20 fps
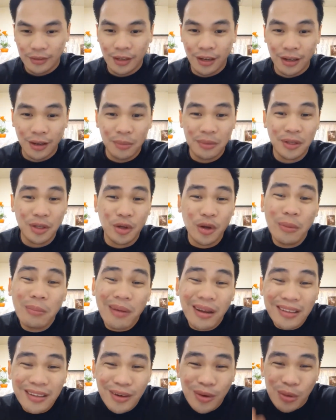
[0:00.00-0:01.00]
gamitin nyo yung
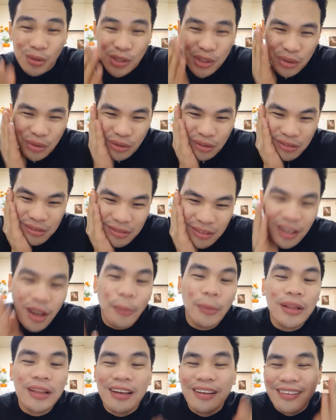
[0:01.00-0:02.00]
body lotion.
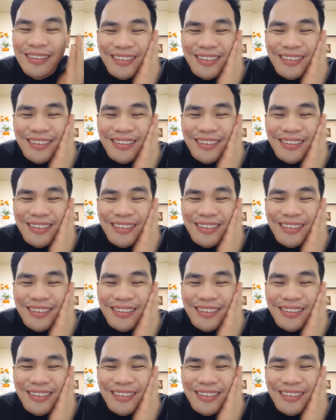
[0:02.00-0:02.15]
Gamitin,